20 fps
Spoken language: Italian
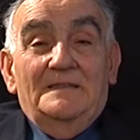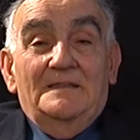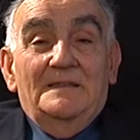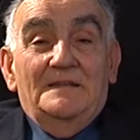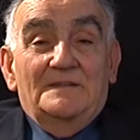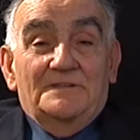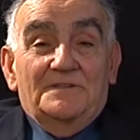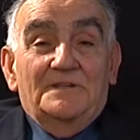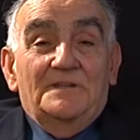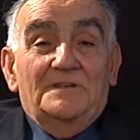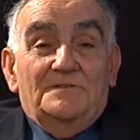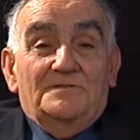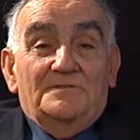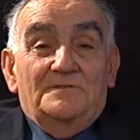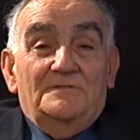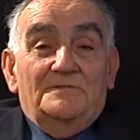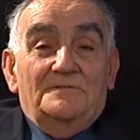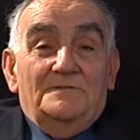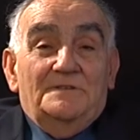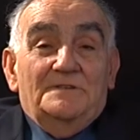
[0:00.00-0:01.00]
nel
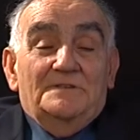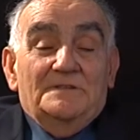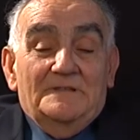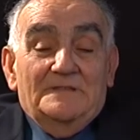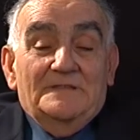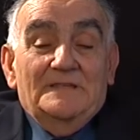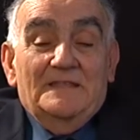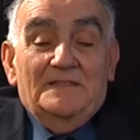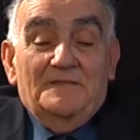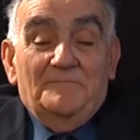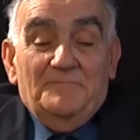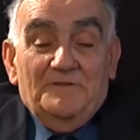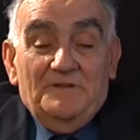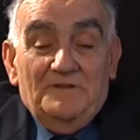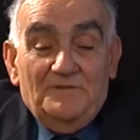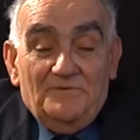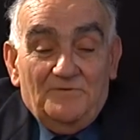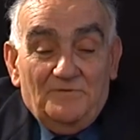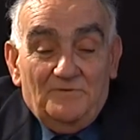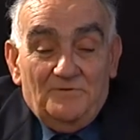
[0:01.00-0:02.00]
senso disgraziata per
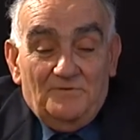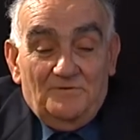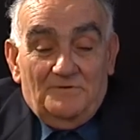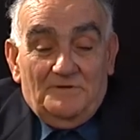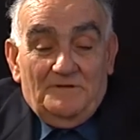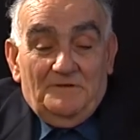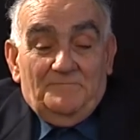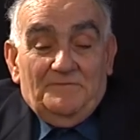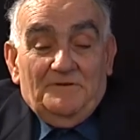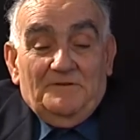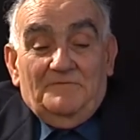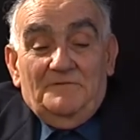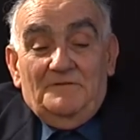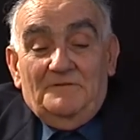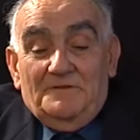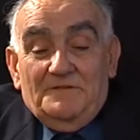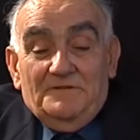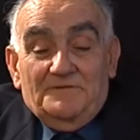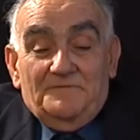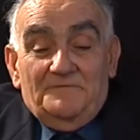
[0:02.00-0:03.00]
il dolore, per quello
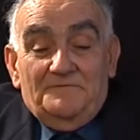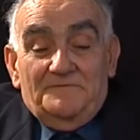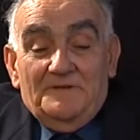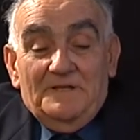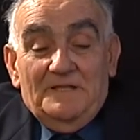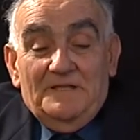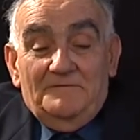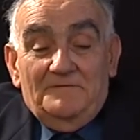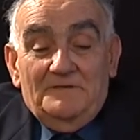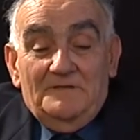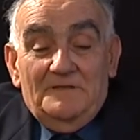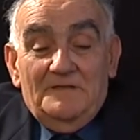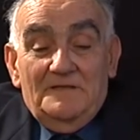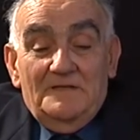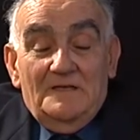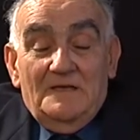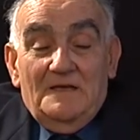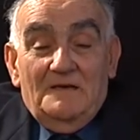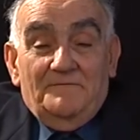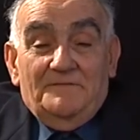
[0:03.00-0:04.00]
che soffriva,
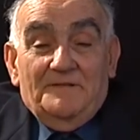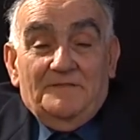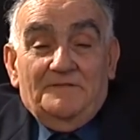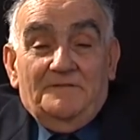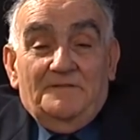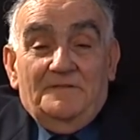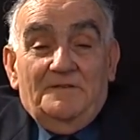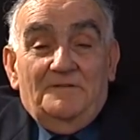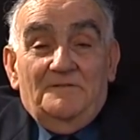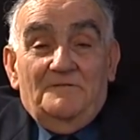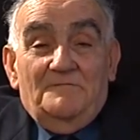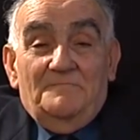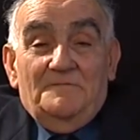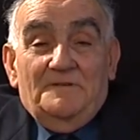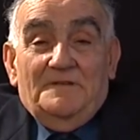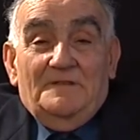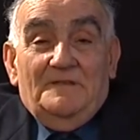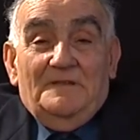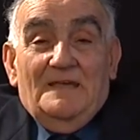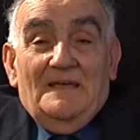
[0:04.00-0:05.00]
ha fatto dei nomi
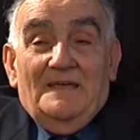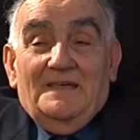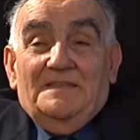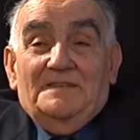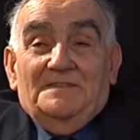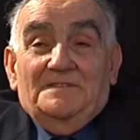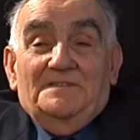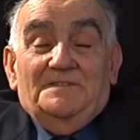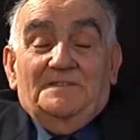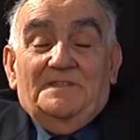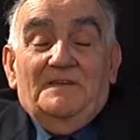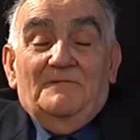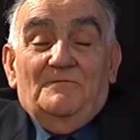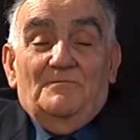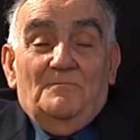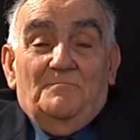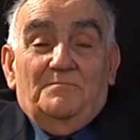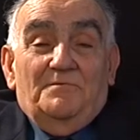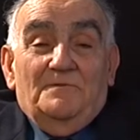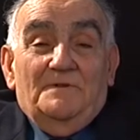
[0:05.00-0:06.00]
che neanche
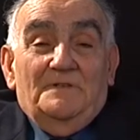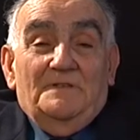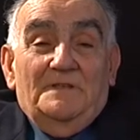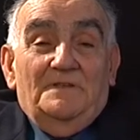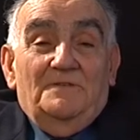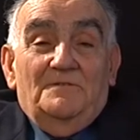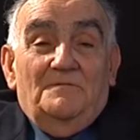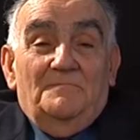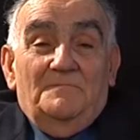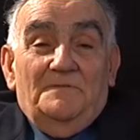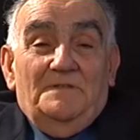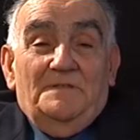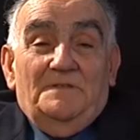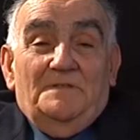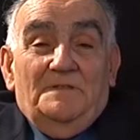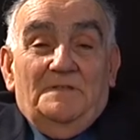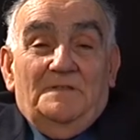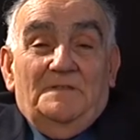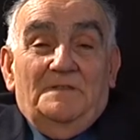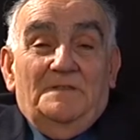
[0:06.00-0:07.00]
esistevano, oppure dei nomi di,
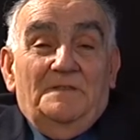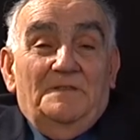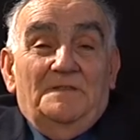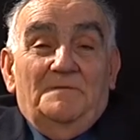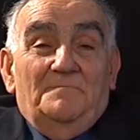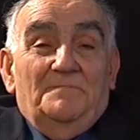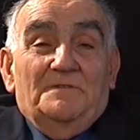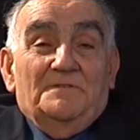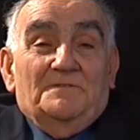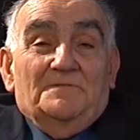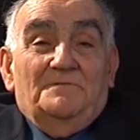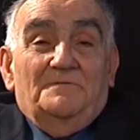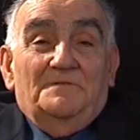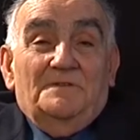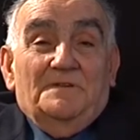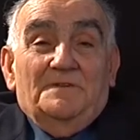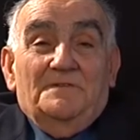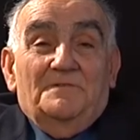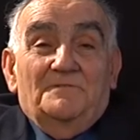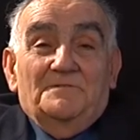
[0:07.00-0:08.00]
di, di, di
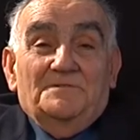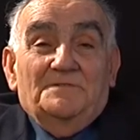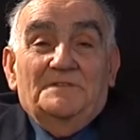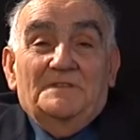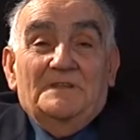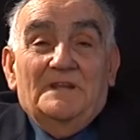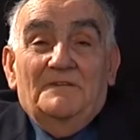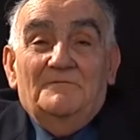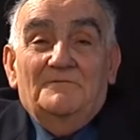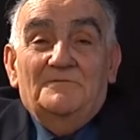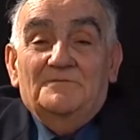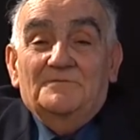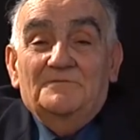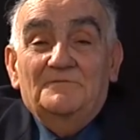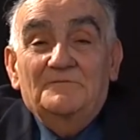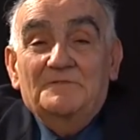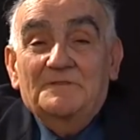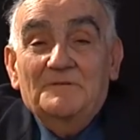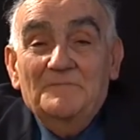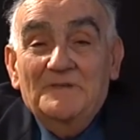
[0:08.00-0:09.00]
persone che non c'entravano
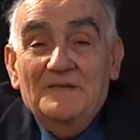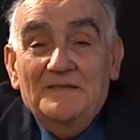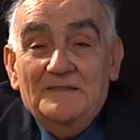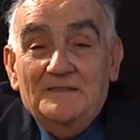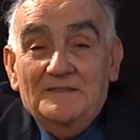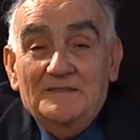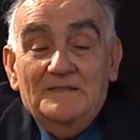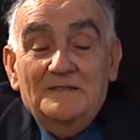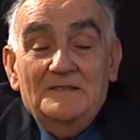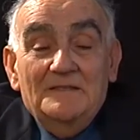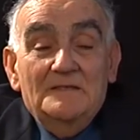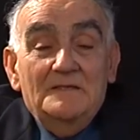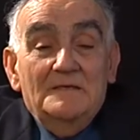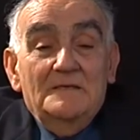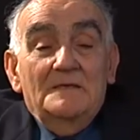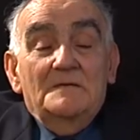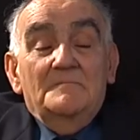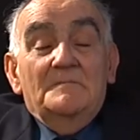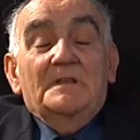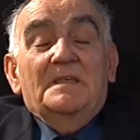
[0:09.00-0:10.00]
assolutamente,
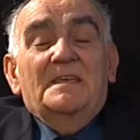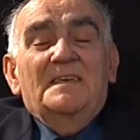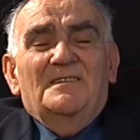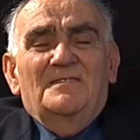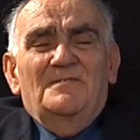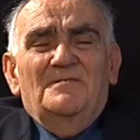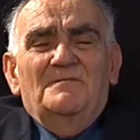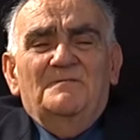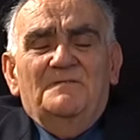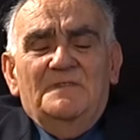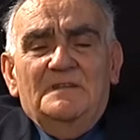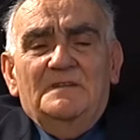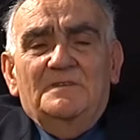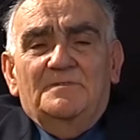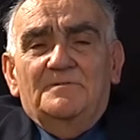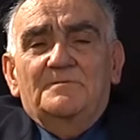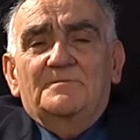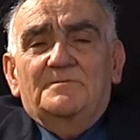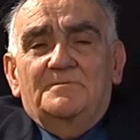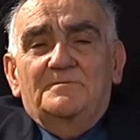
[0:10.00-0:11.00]
perché erano vere
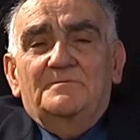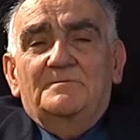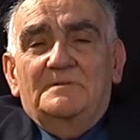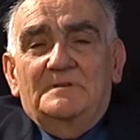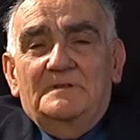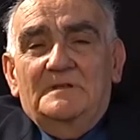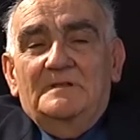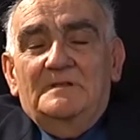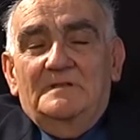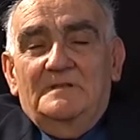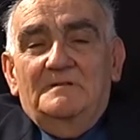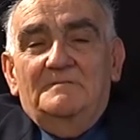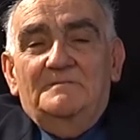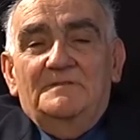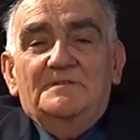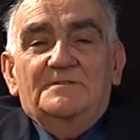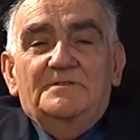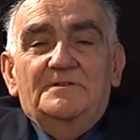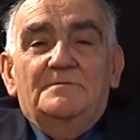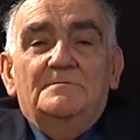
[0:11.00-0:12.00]
torture e eh, vi
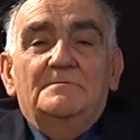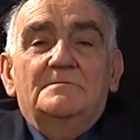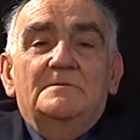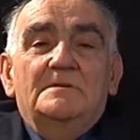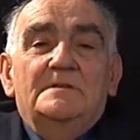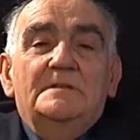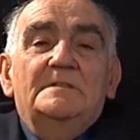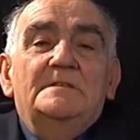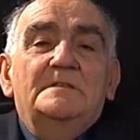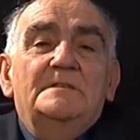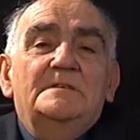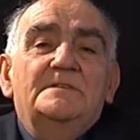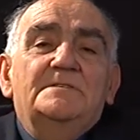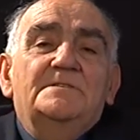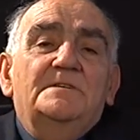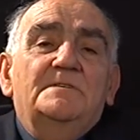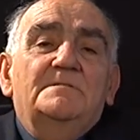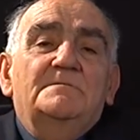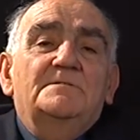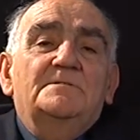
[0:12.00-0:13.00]
assicuro che i
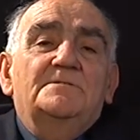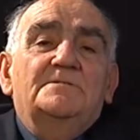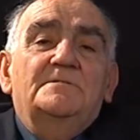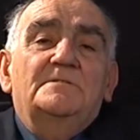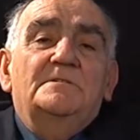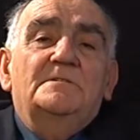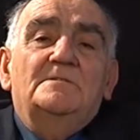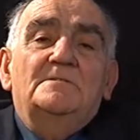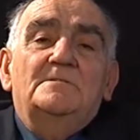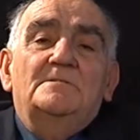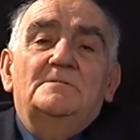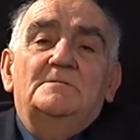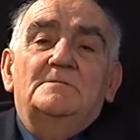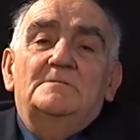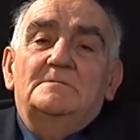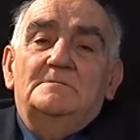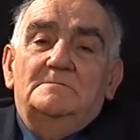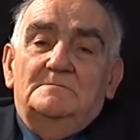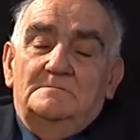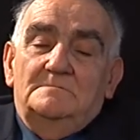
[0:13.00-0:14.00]
tedeschi in questo
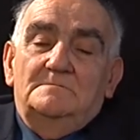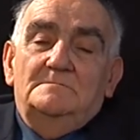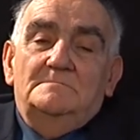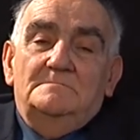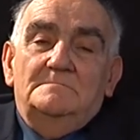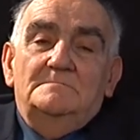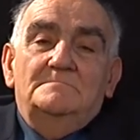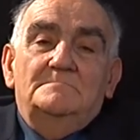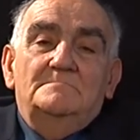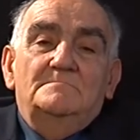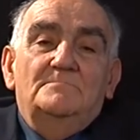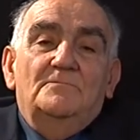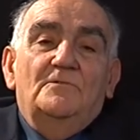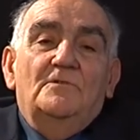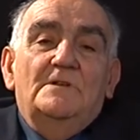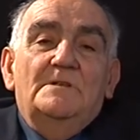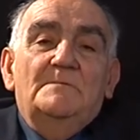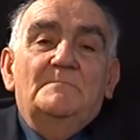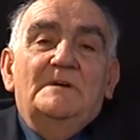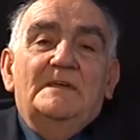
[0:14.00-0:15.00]
erano
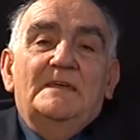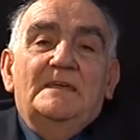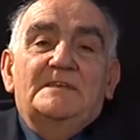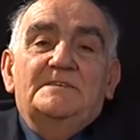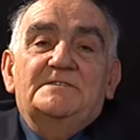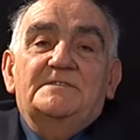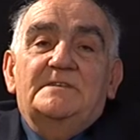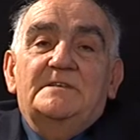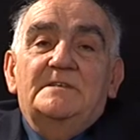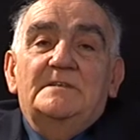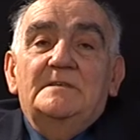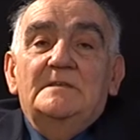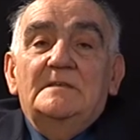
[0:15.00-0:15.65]
buoni maestri.